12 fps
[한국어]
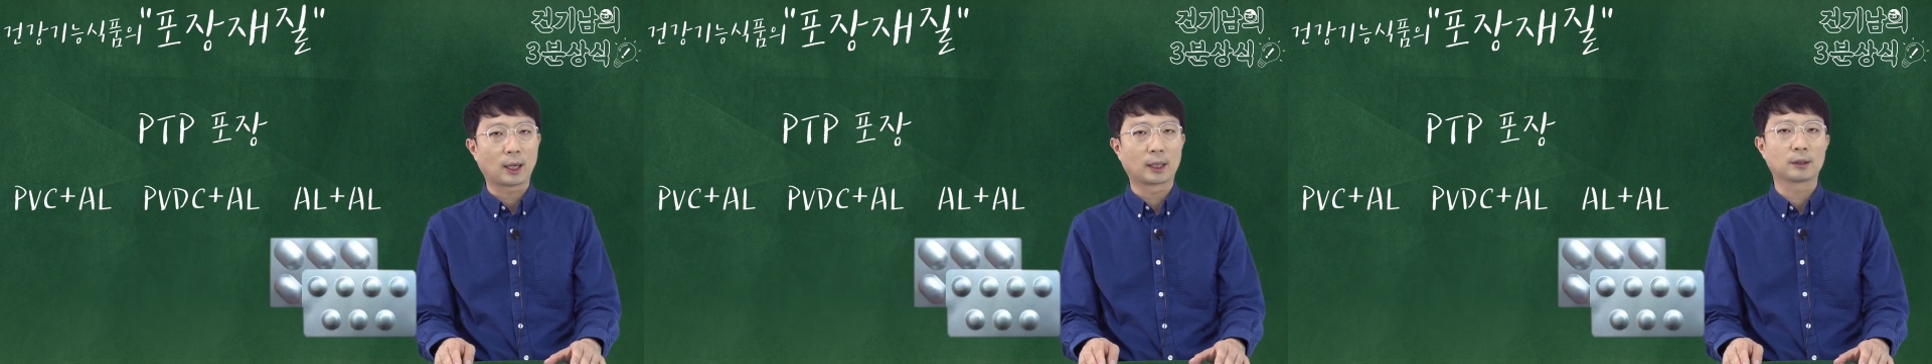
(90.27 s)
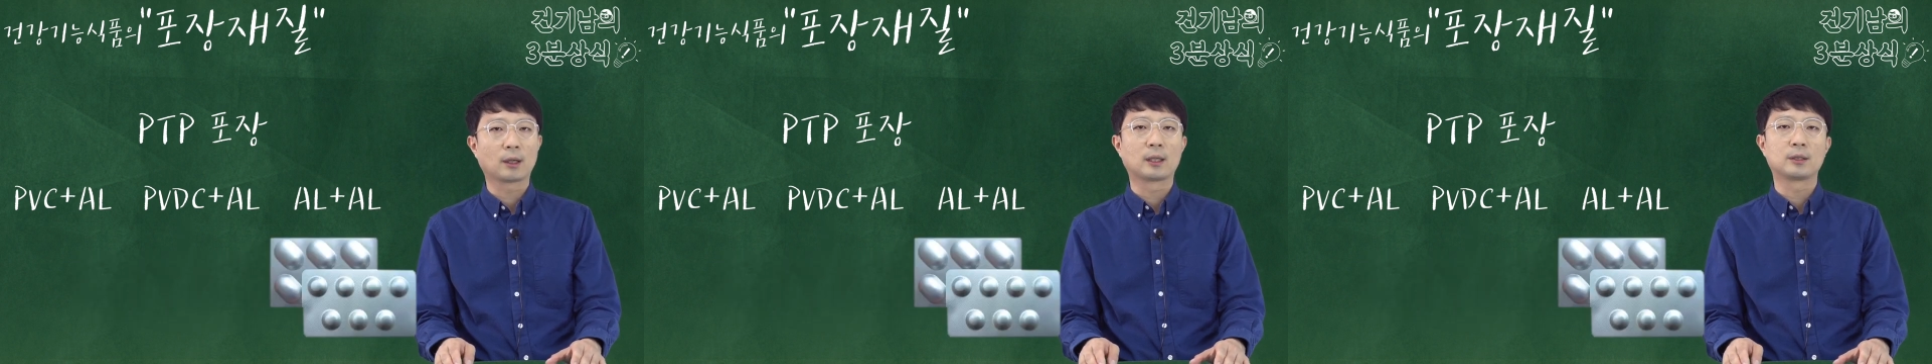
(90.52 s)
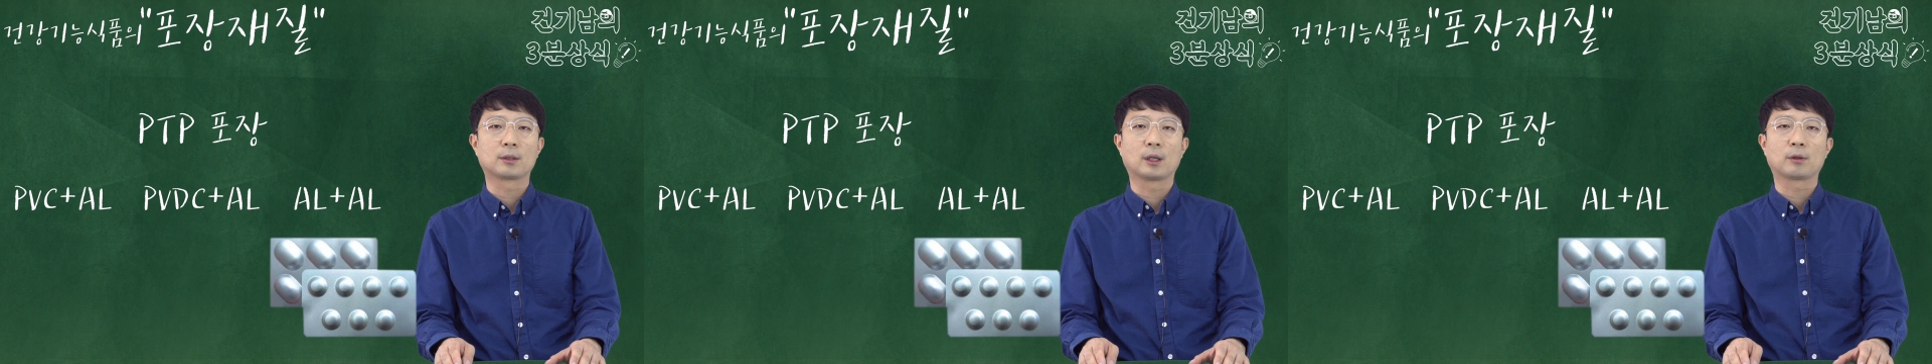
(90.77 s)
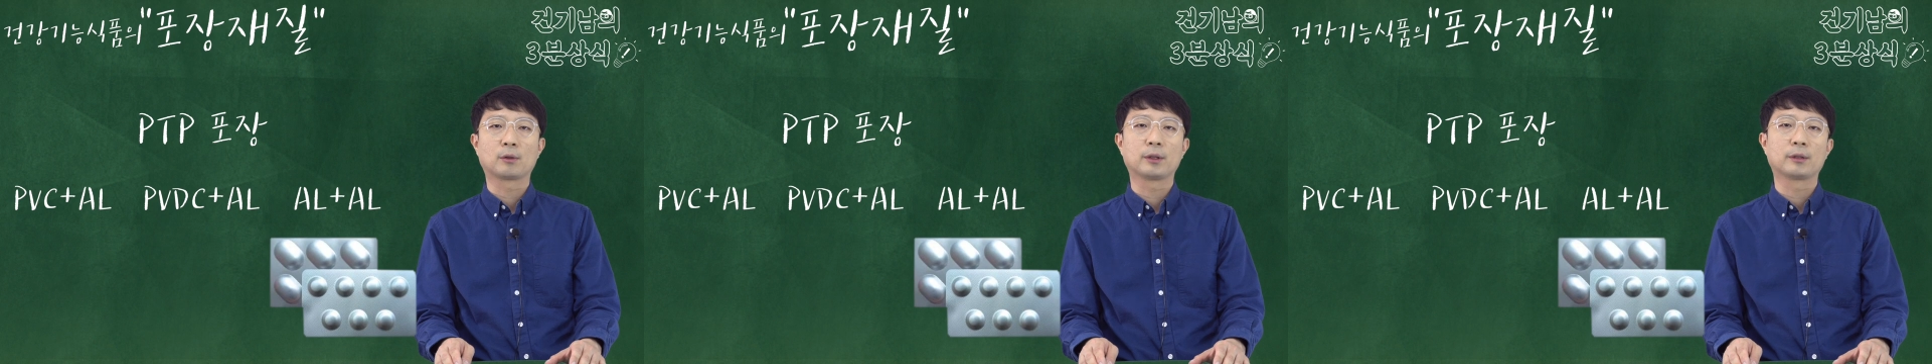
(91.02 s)
가장
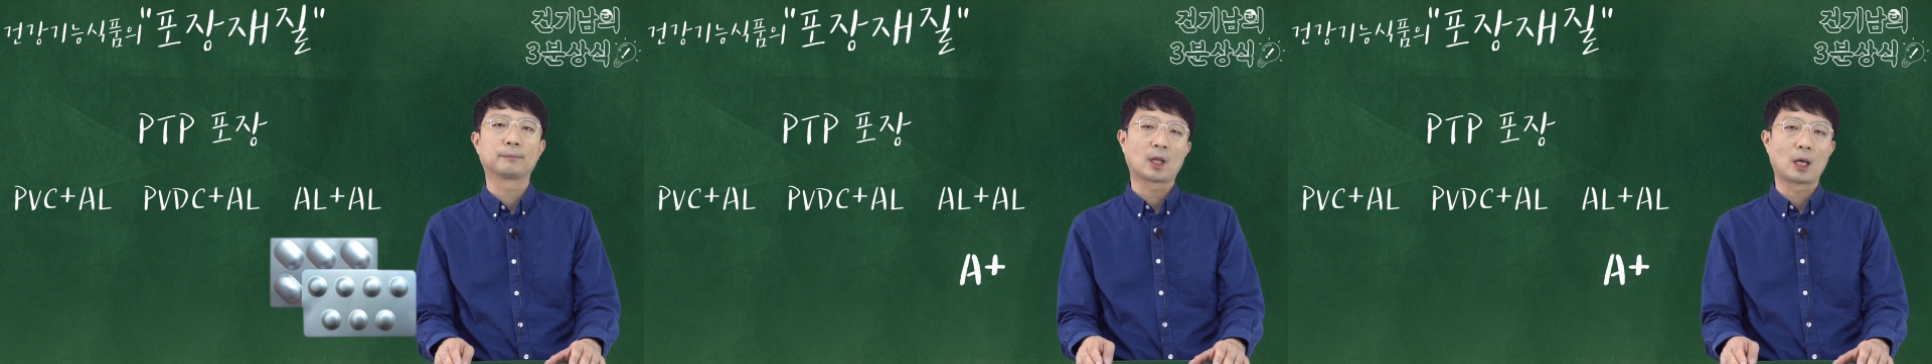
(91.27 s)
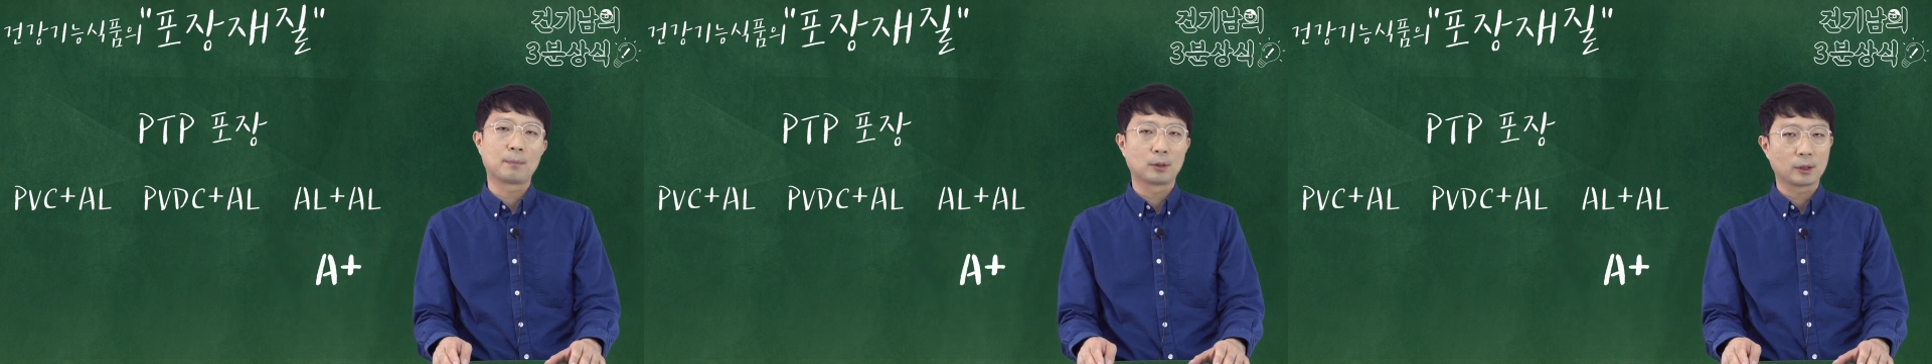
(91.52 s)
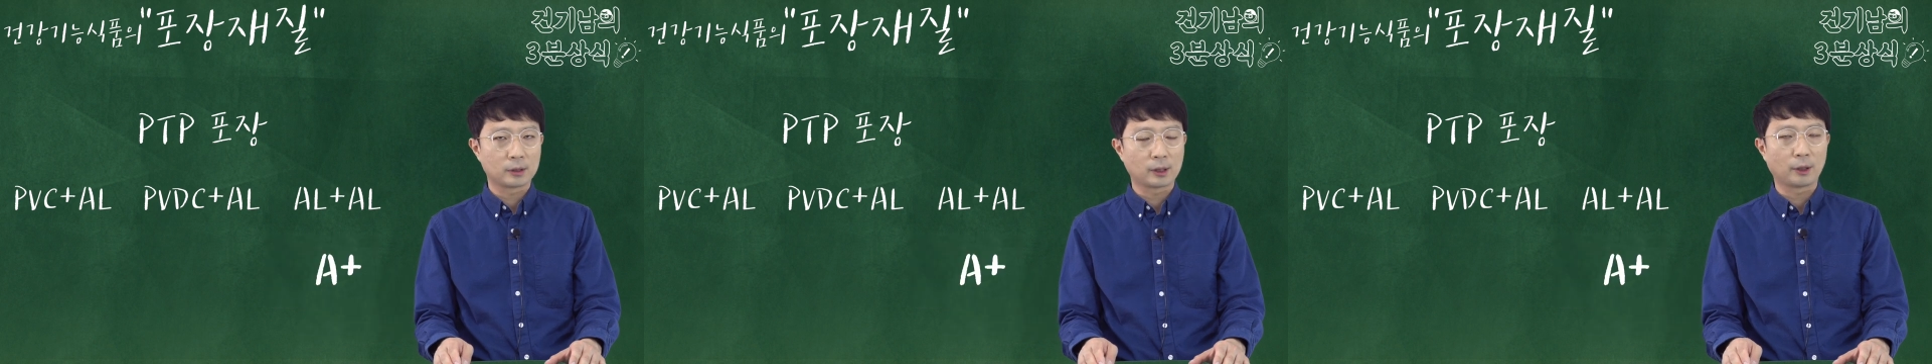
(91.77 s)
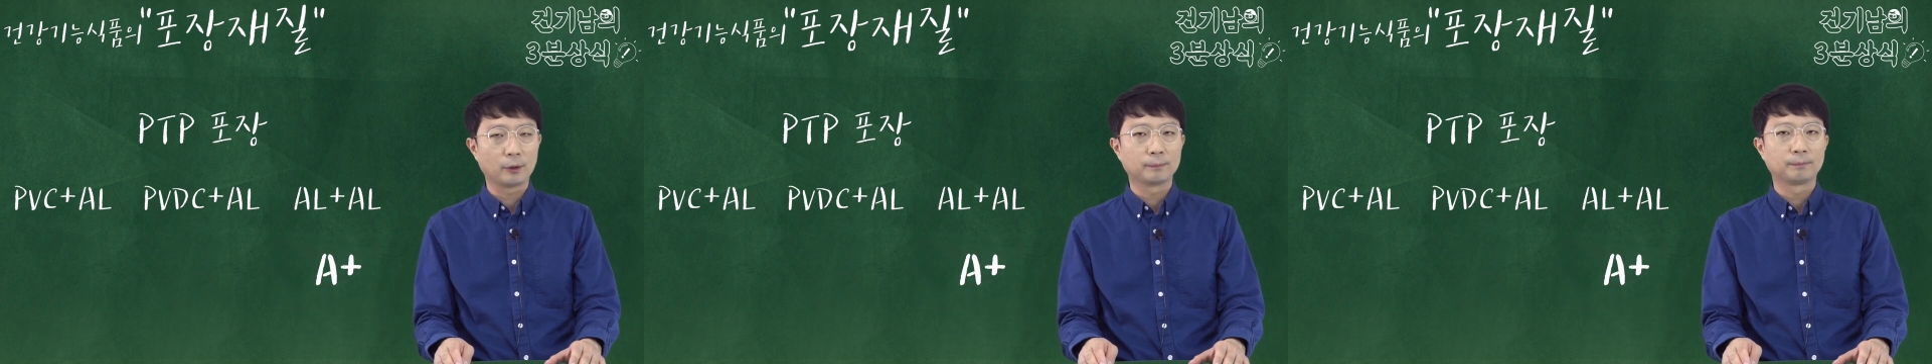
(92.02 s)
안전하고요.
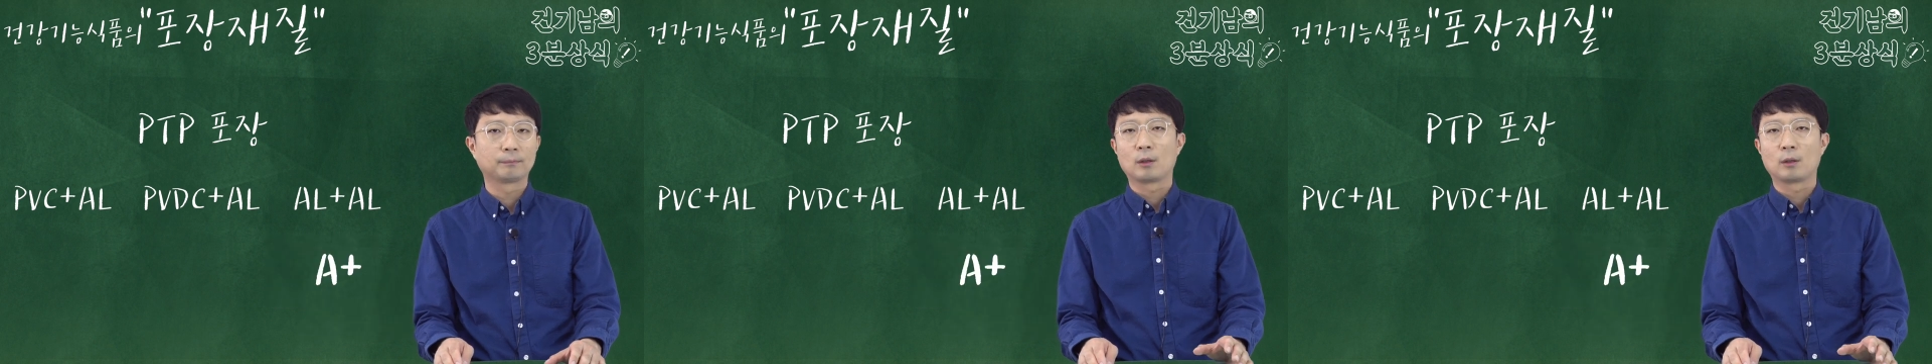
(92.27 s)
A+네요.